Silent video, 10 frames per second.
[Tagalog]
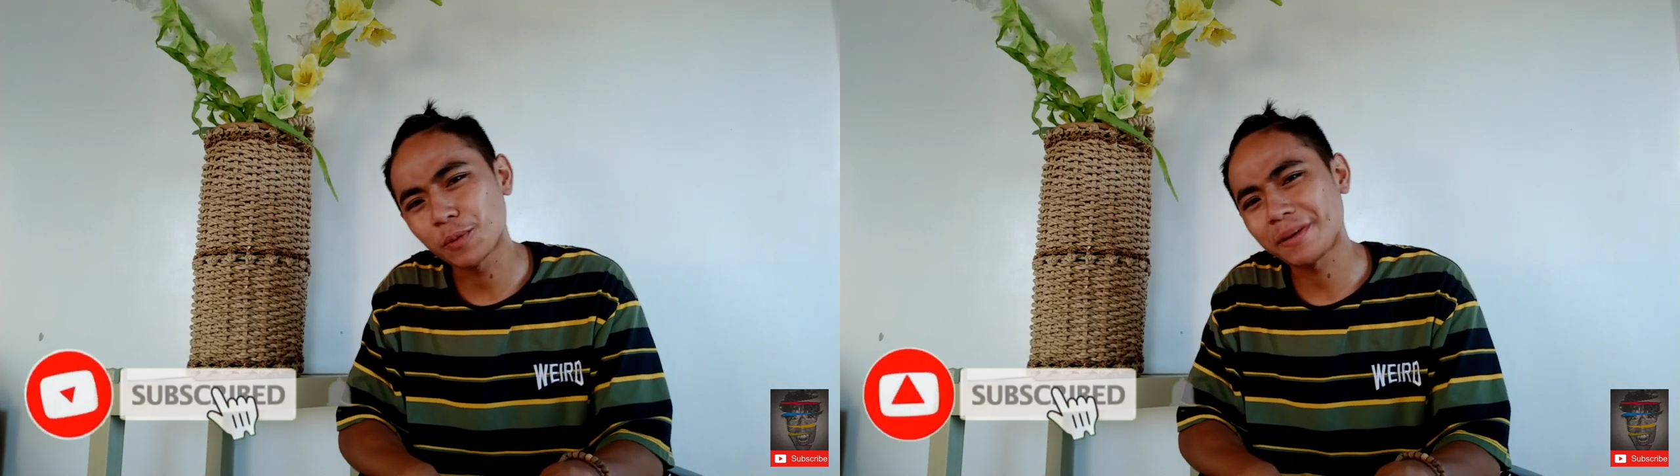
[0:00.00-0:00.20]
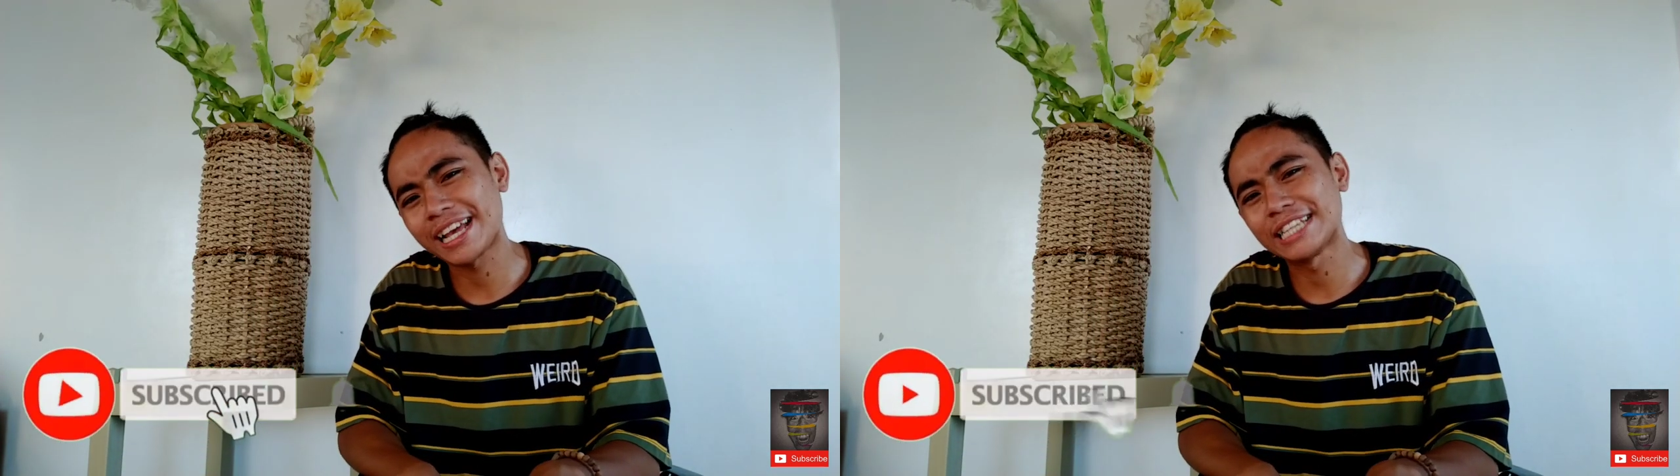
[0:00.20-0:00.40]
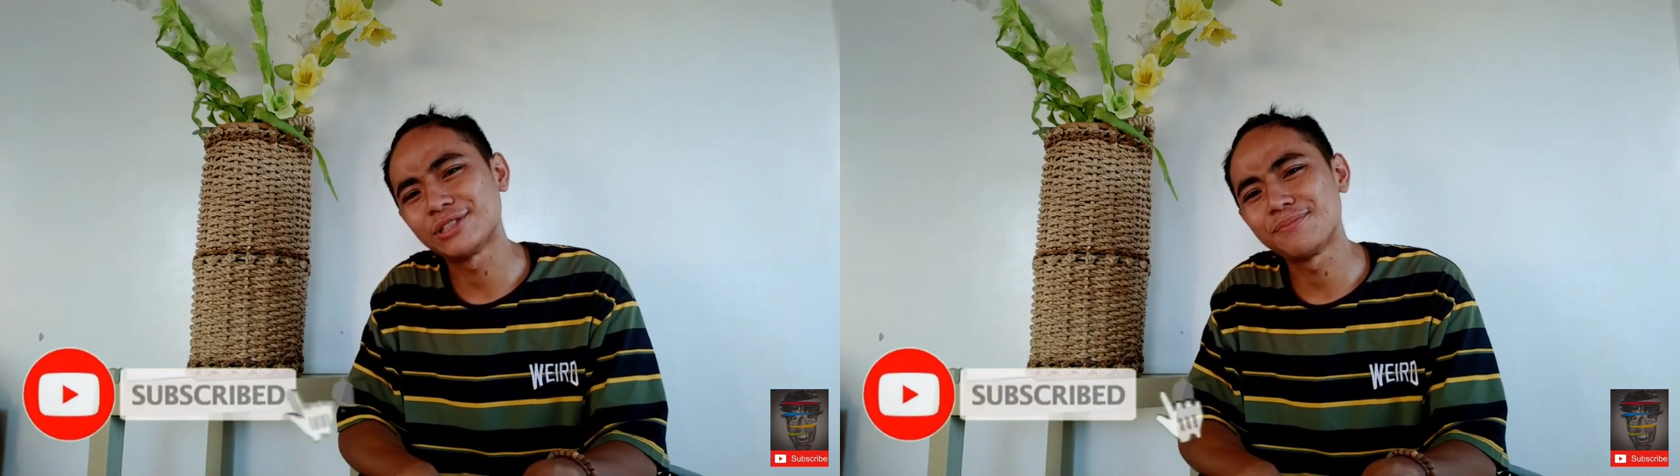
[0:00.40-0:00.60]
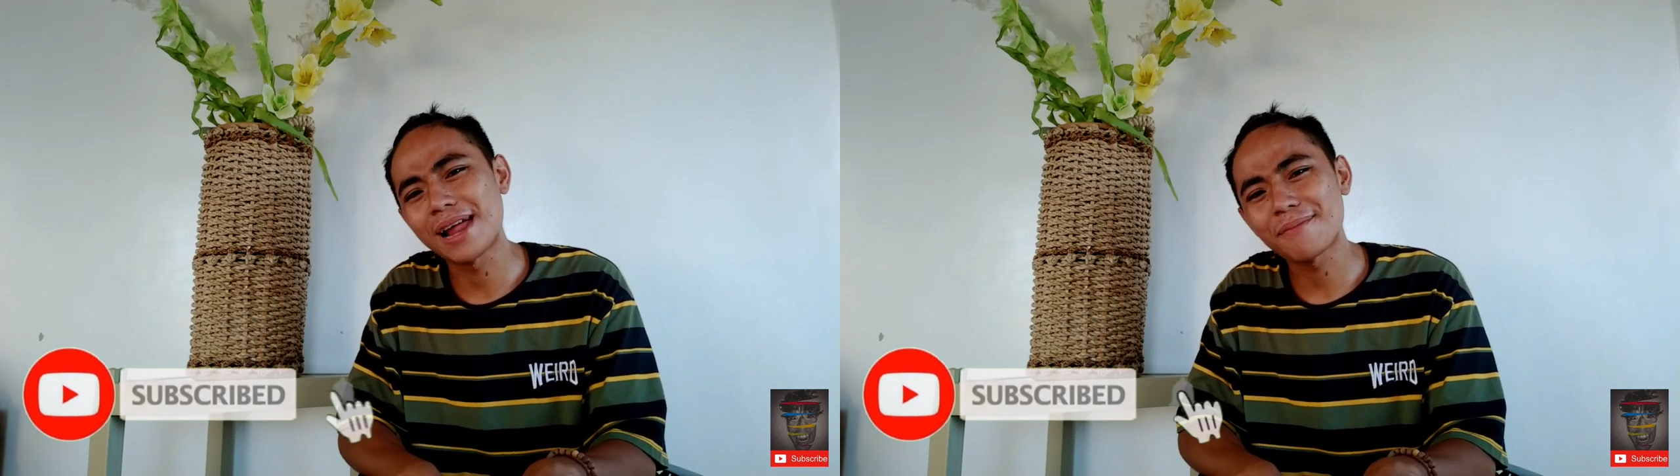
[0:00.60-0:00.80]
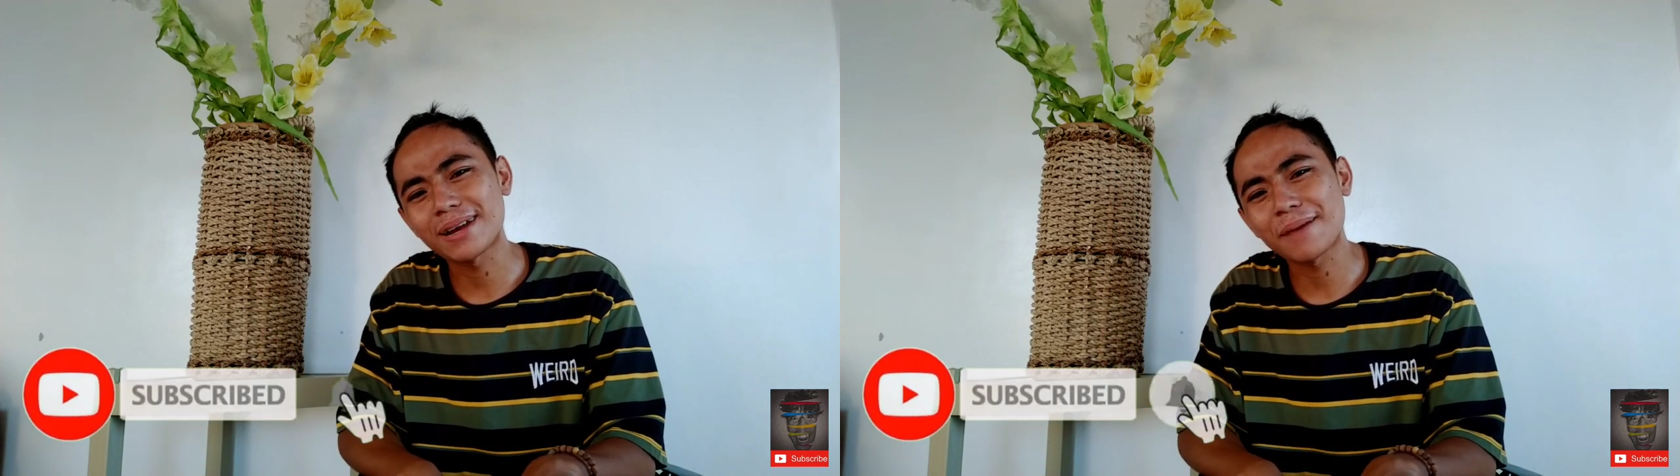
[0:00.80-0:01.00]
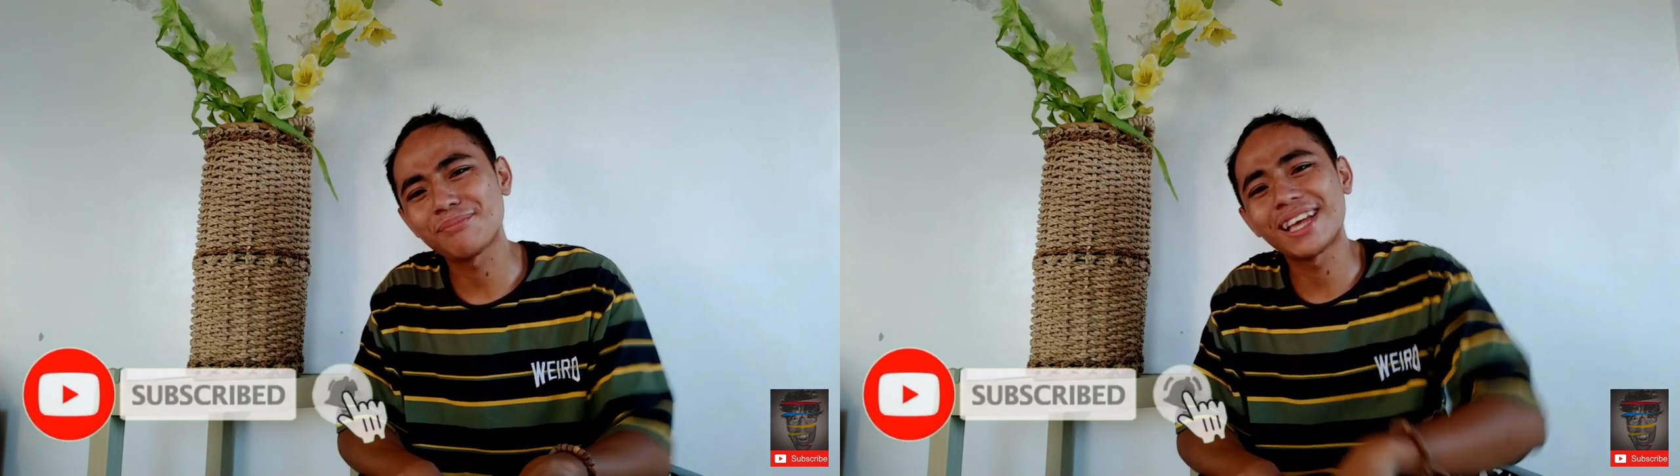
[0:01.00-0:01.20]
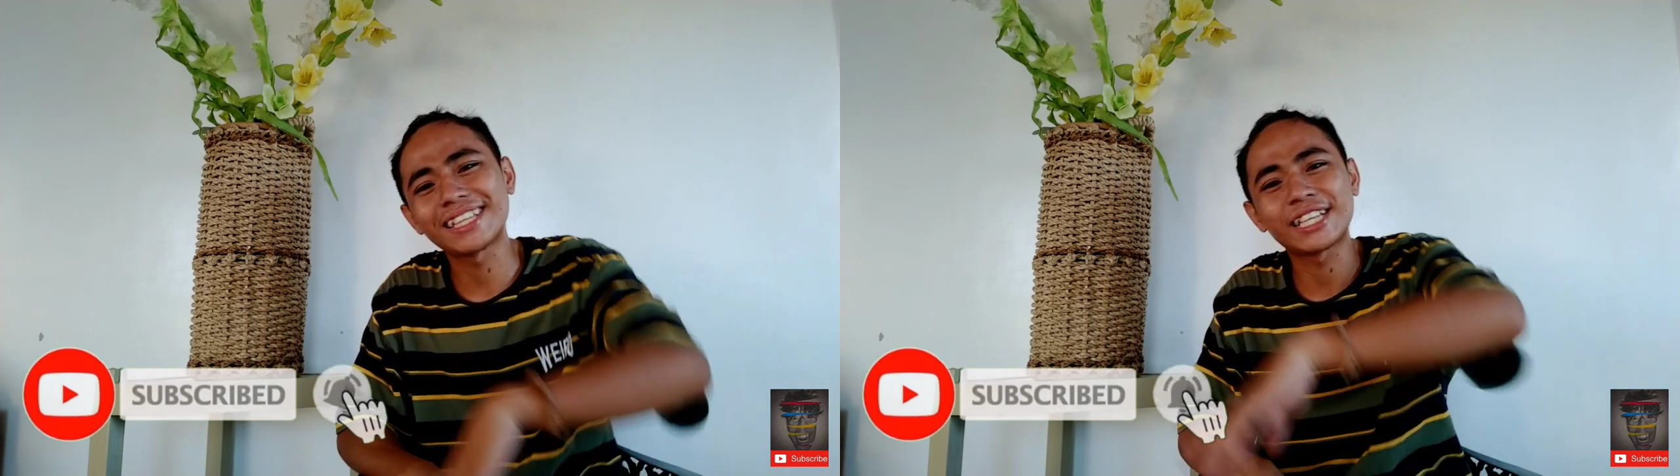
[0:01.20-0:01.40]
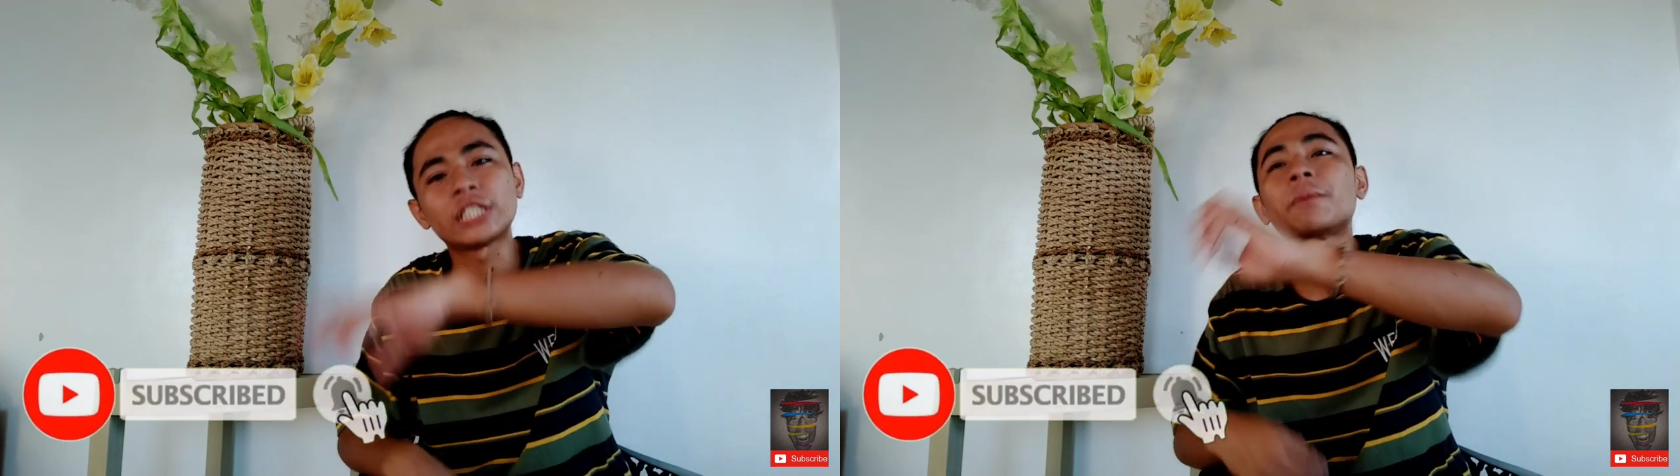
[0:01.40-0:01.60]
notification bell para
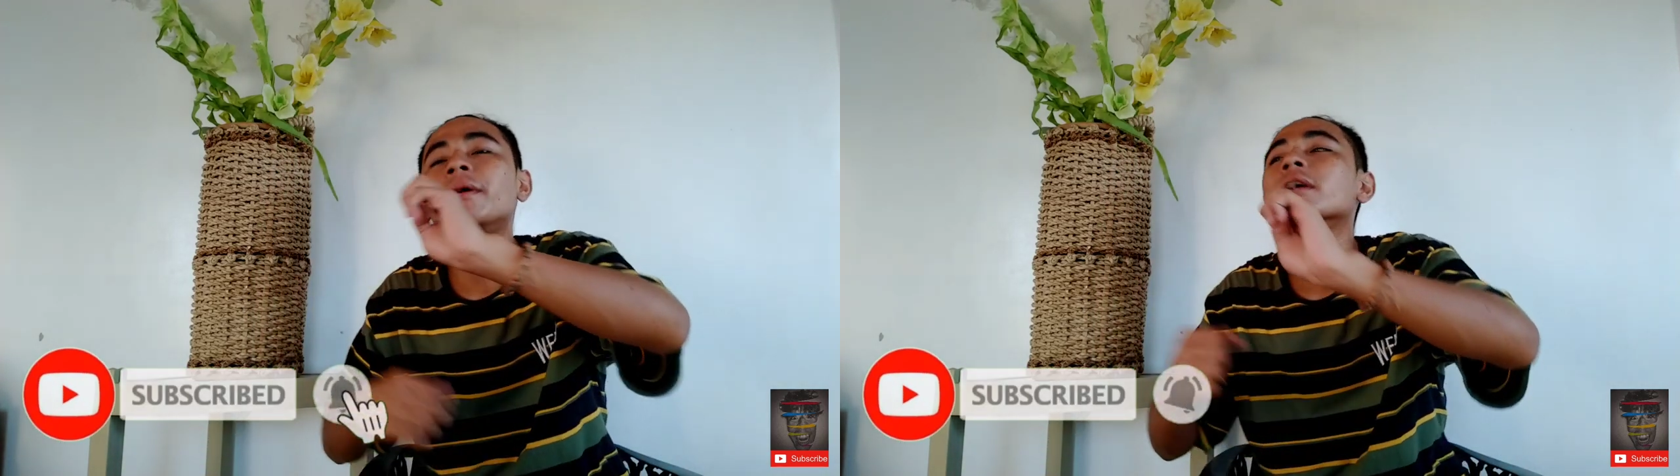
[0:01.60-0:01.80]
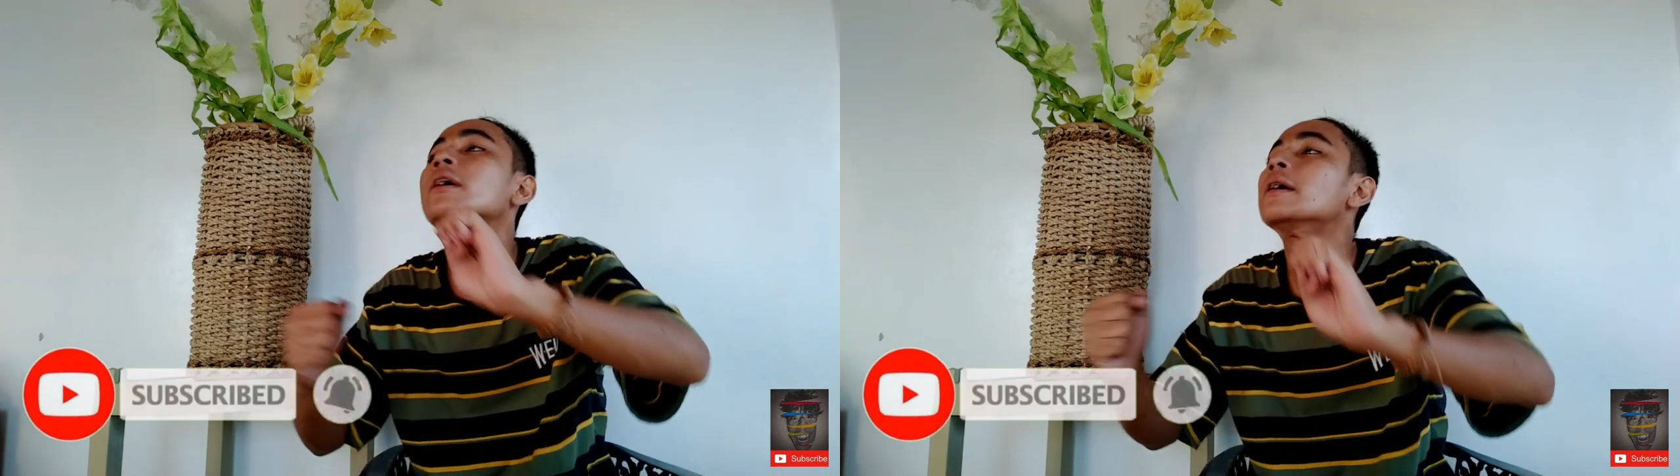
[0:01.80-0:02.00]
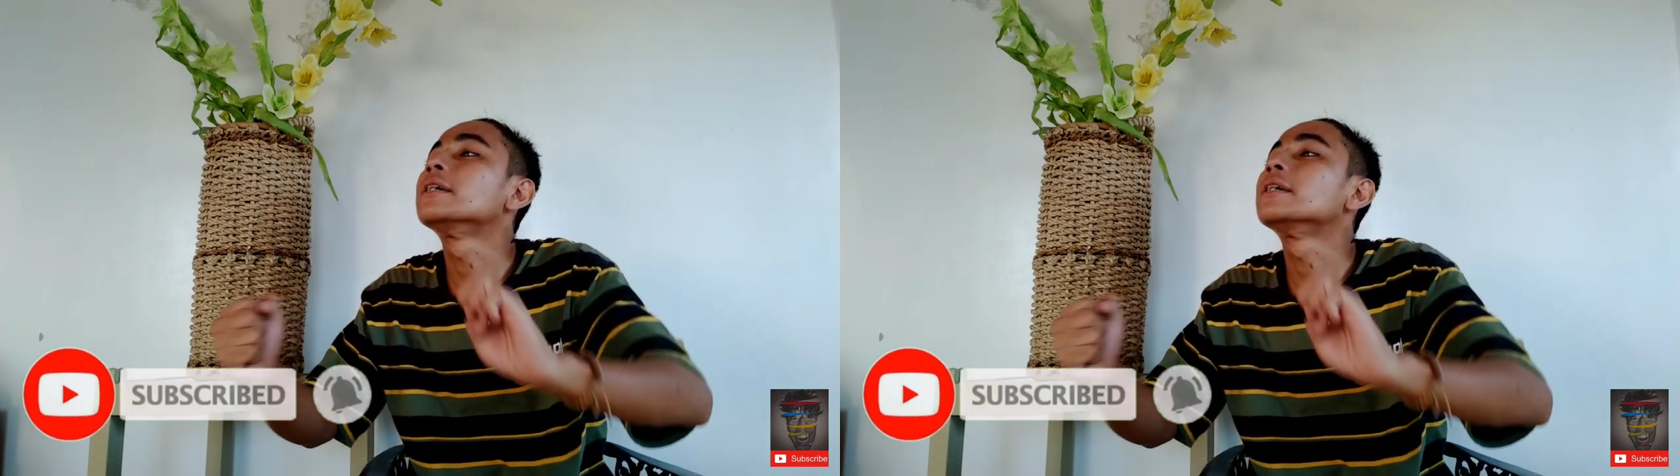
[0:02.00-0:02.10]
updated kayo sa mga,